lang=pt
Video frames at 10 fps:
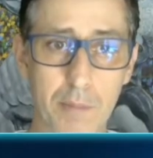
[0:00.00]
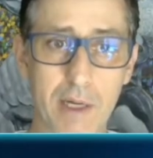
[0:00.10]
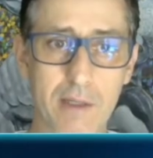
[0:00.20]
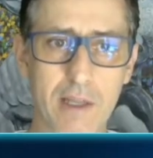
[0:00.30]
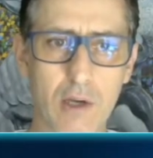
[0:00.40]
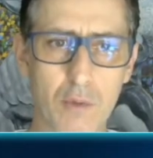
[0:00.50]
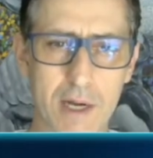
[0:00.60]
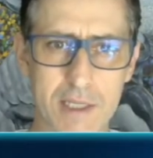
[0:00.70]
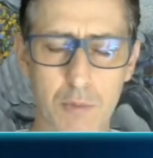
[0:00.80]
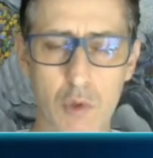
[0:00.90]
Perdeu
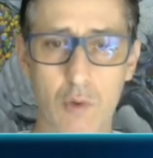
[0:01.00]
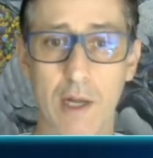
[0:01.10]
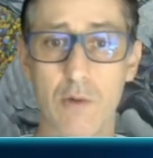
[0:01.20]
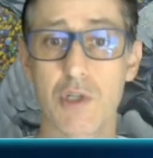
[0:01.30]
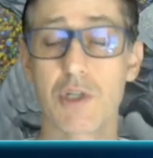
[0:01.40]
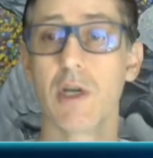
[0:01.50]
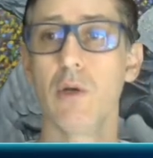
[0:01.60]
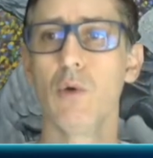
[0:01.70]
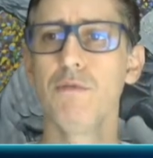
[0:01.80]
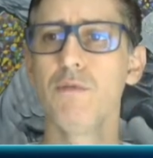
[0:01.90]
massa muscular, ou seja,
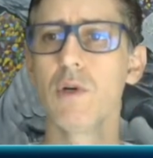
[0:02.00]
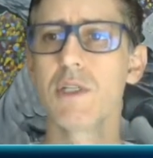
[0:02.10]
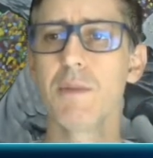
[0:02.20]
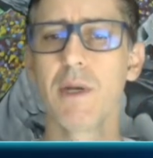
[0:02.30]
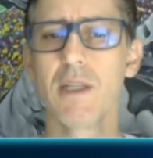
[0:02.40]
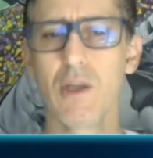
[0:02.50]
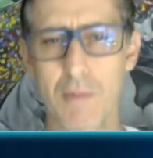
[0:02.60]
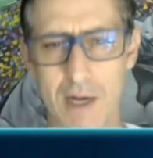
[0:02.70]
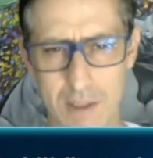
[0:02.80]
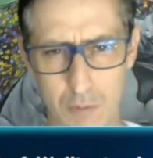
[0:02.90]
ganhou força e perdeu
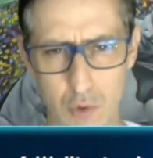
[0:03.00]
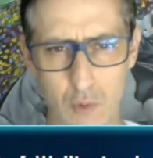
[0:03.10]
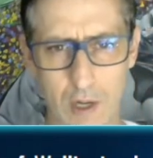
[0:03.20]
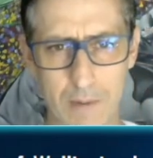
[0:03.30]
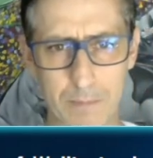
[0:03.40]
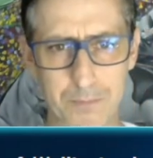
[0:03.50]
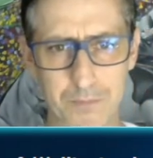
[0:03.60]
massa muscular.